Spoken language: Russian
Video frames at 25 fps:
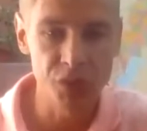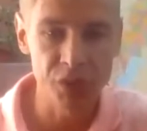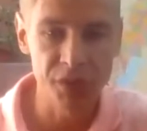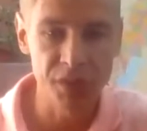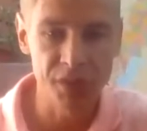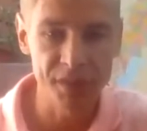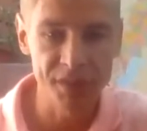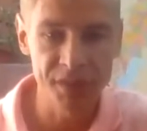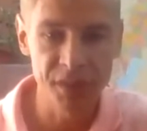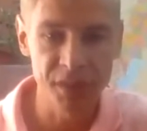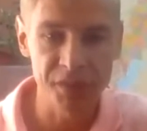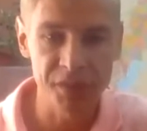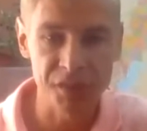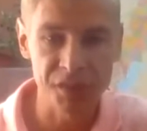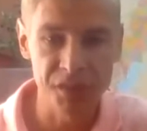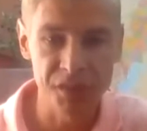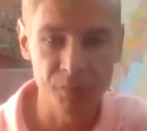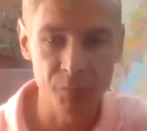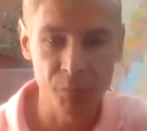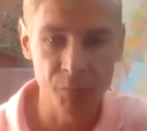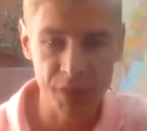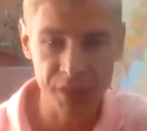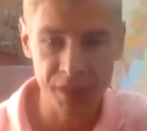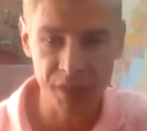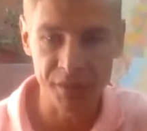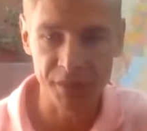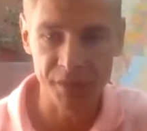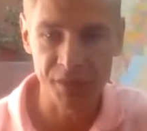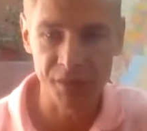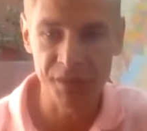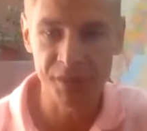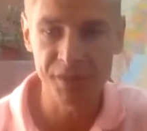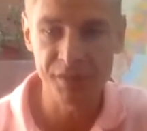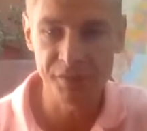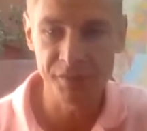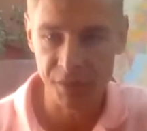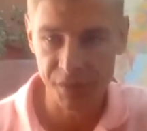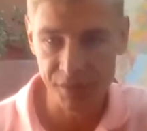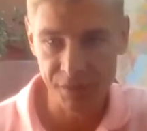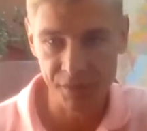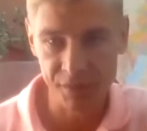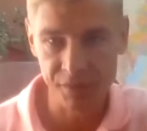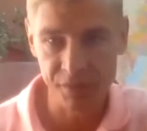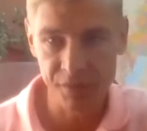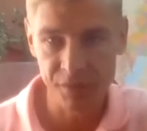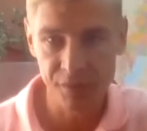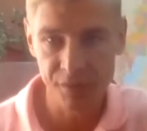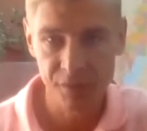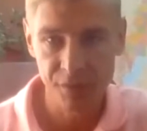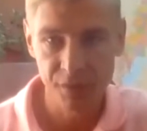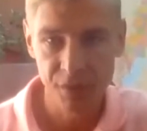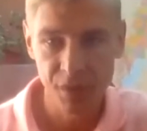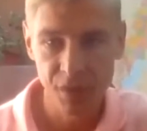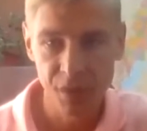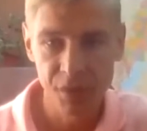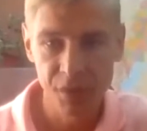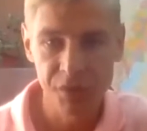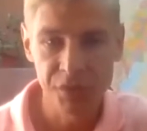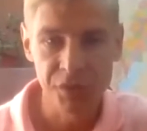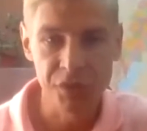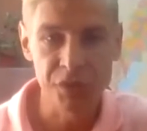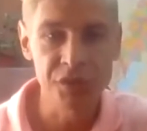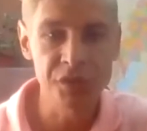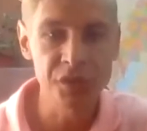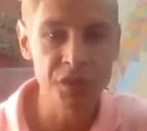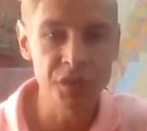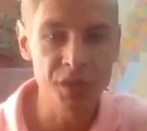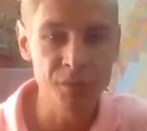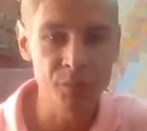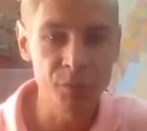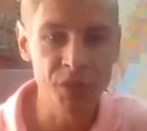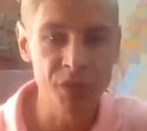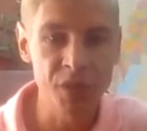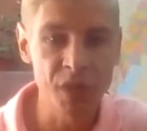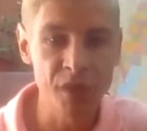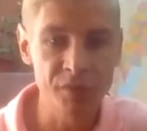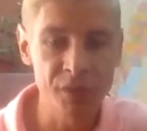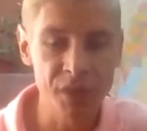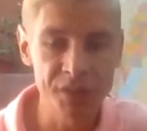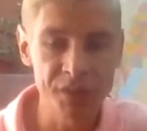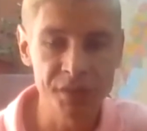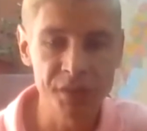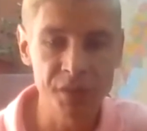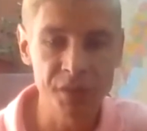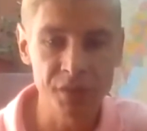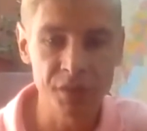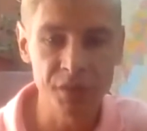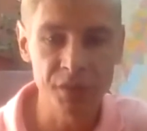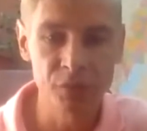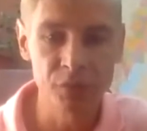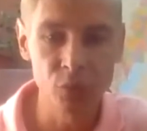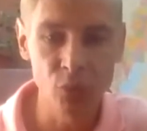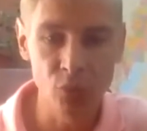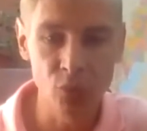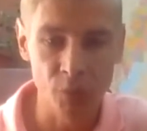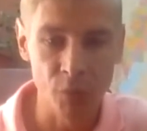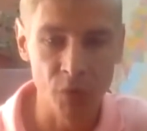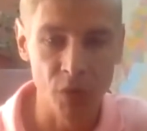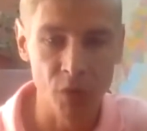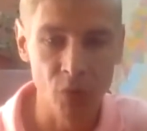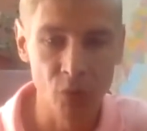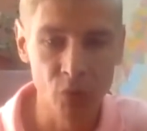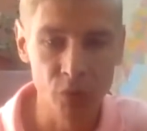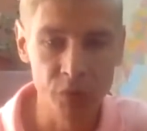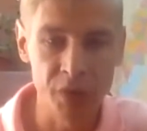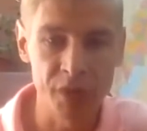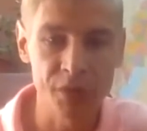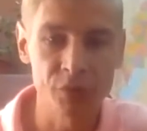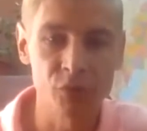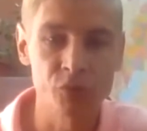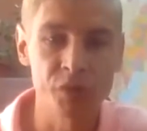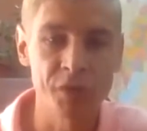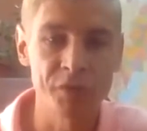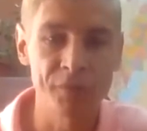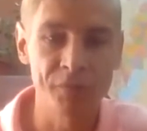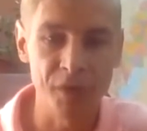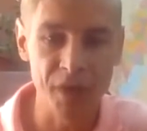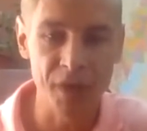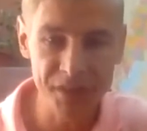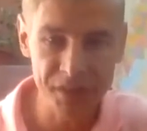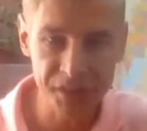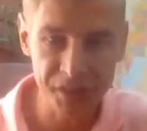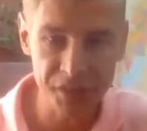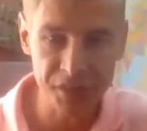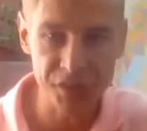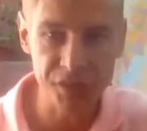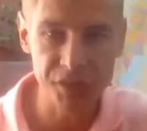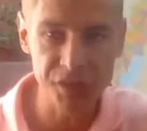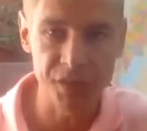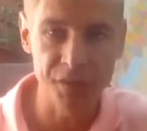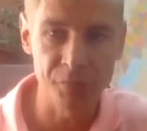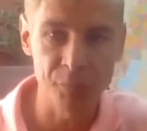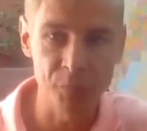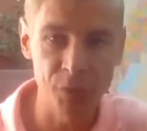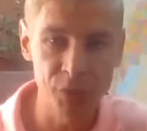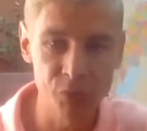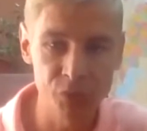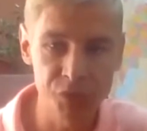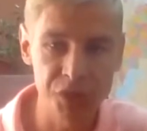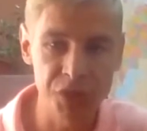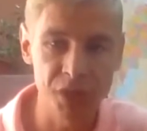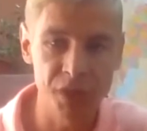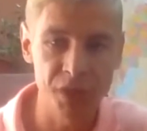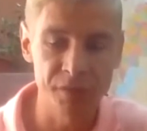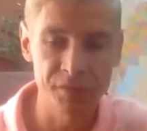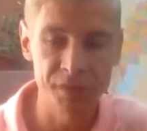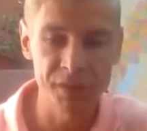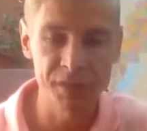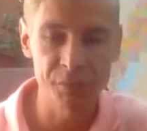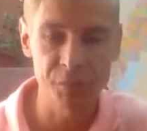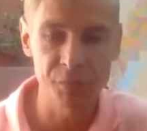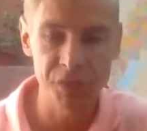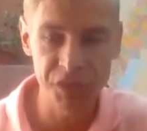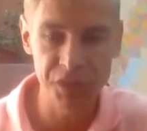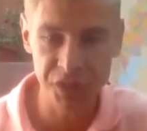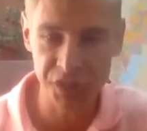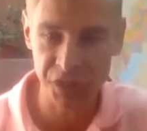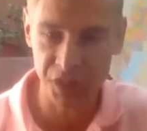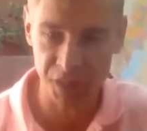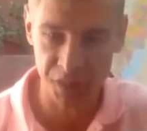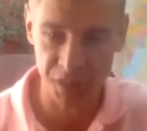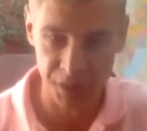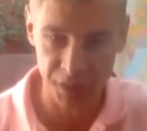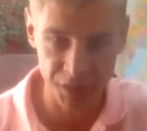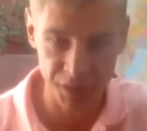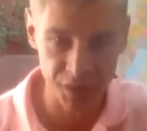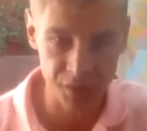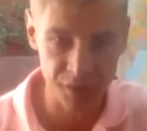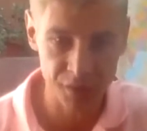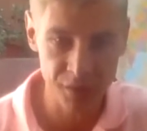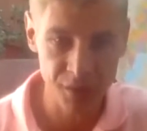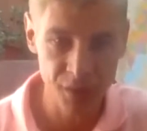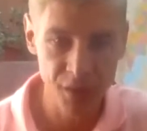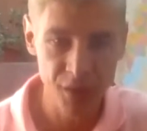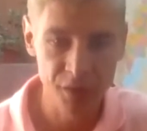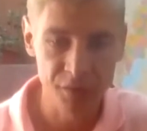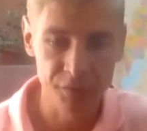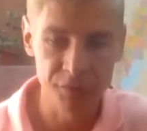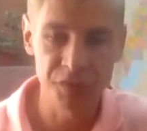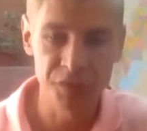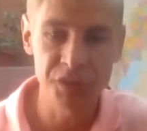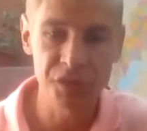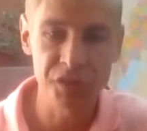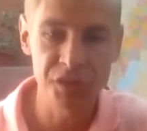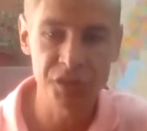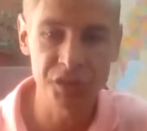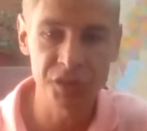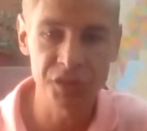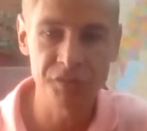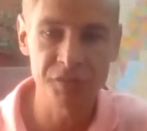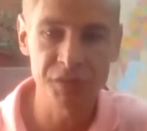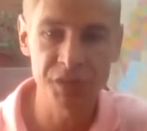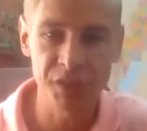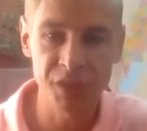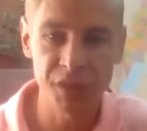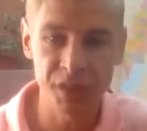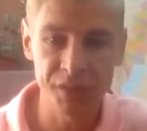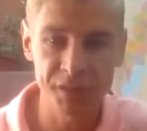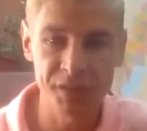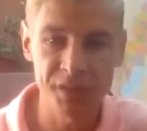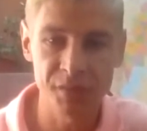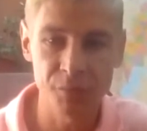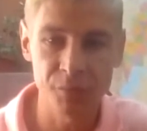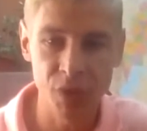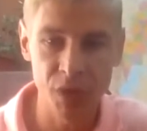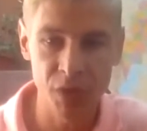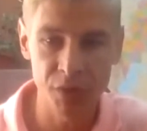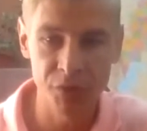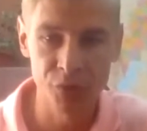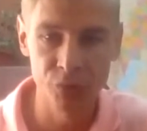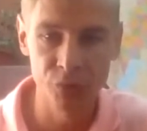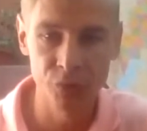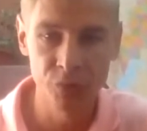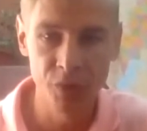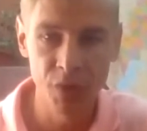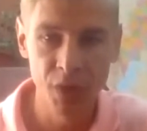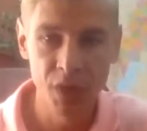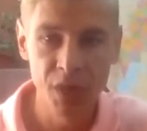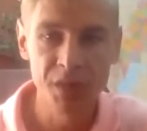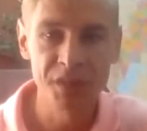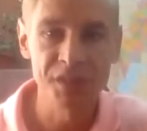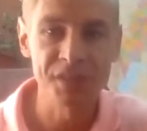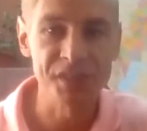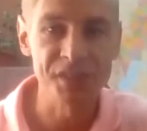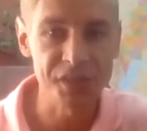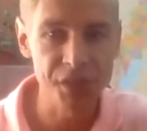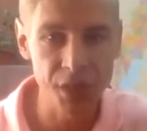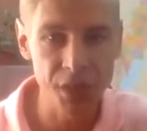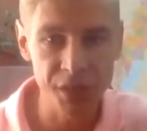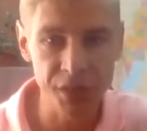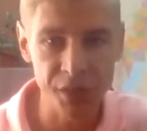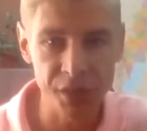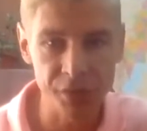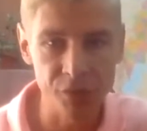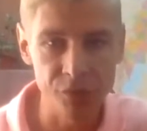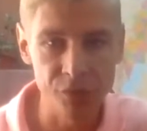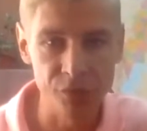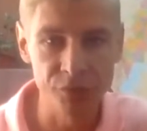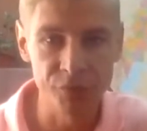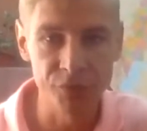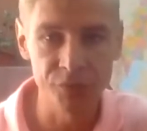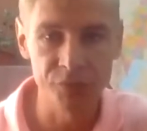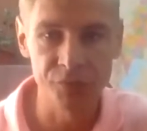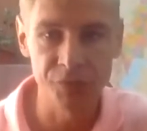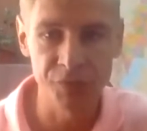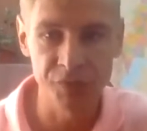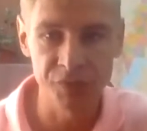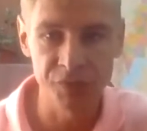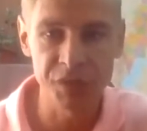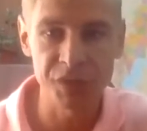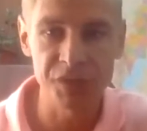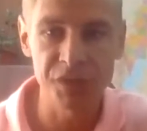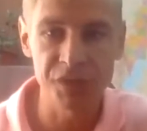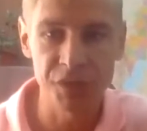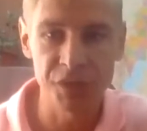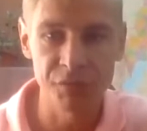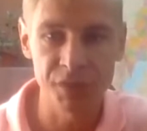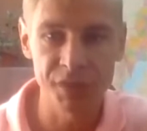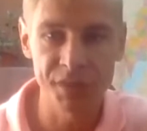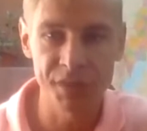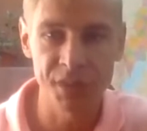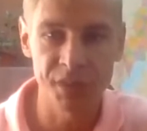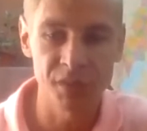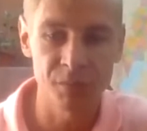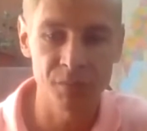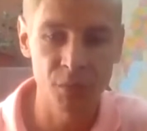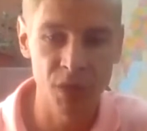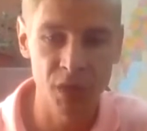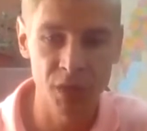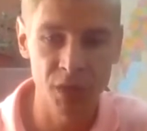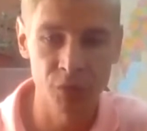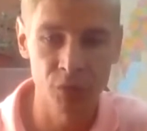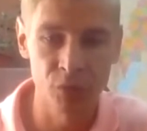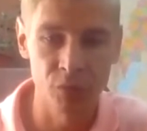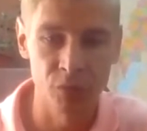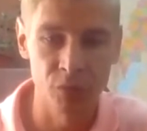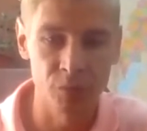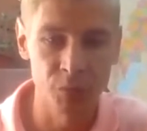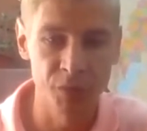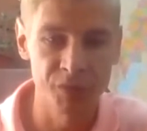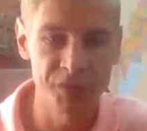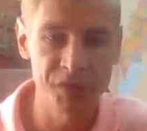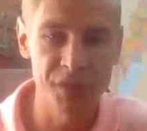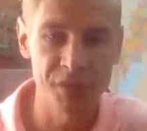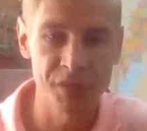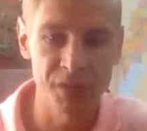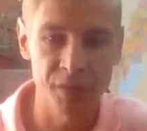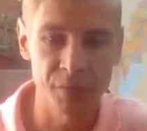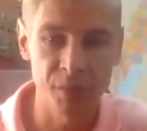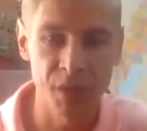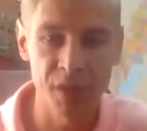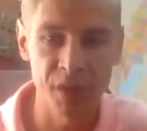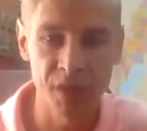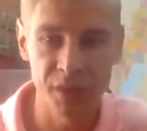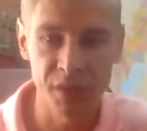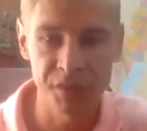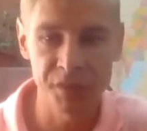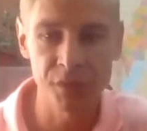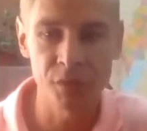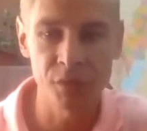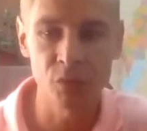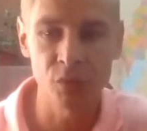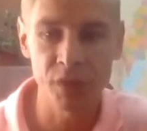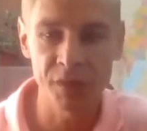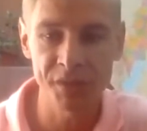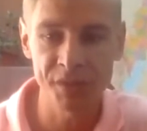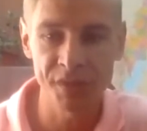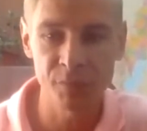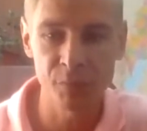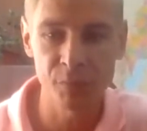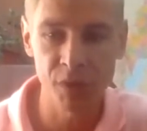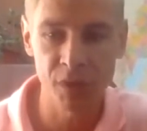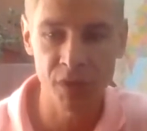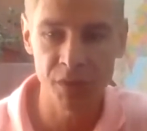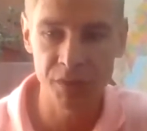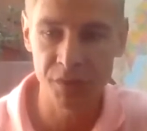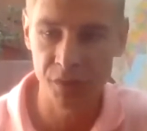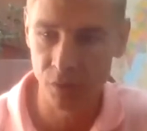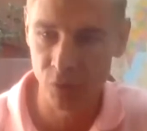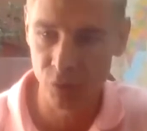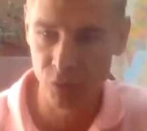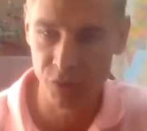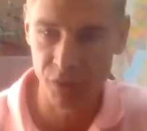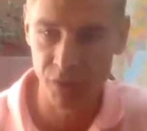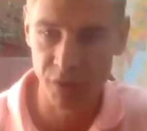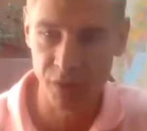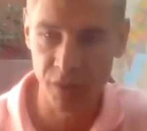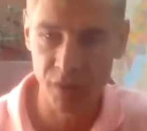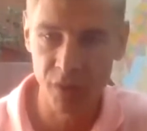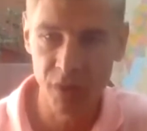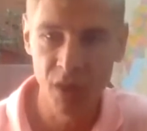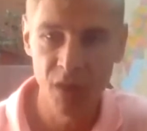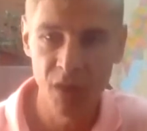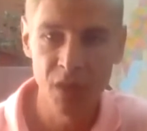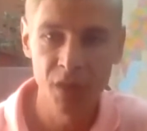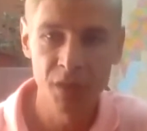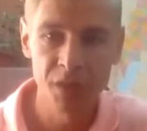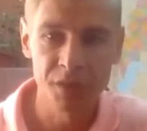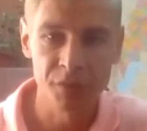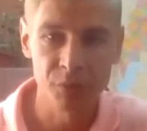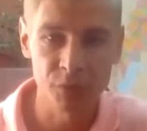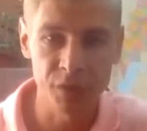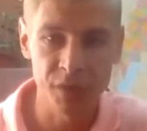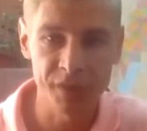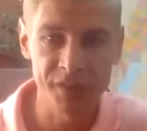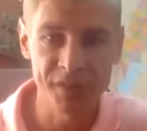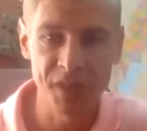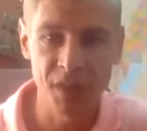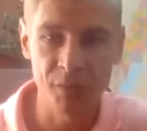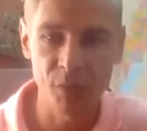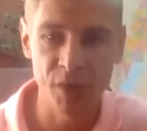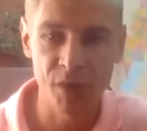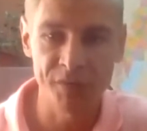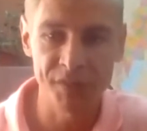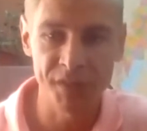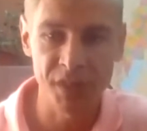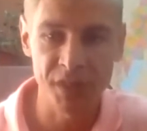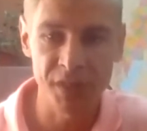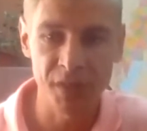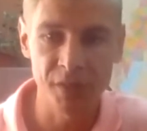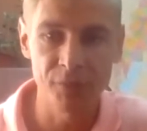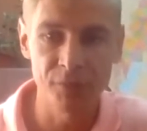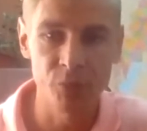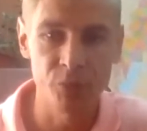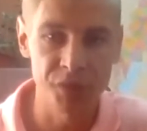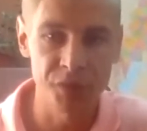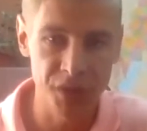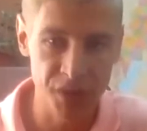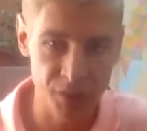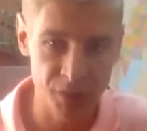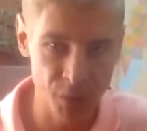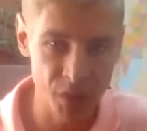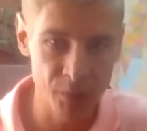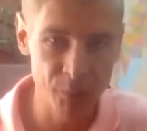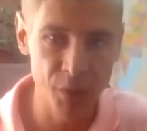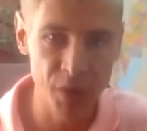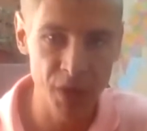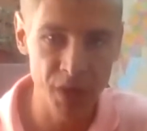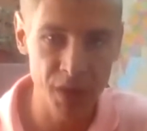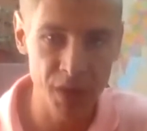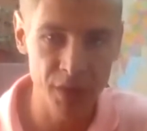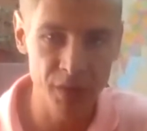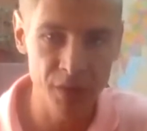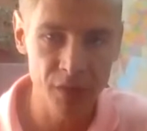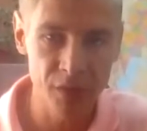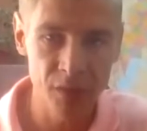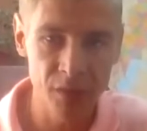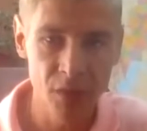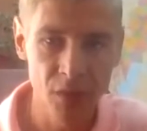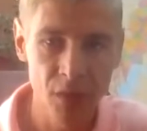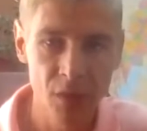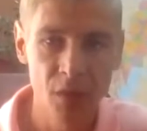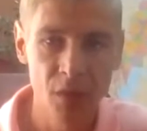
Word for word: уже достаточно понятна и известная четыре многоквартирных дома у нас уже фактически получили возмещение в 2019 году. К сожалению, в 2020 году мы все знаем, какая ситуация была сложная, и у нас дома в заявку не попали.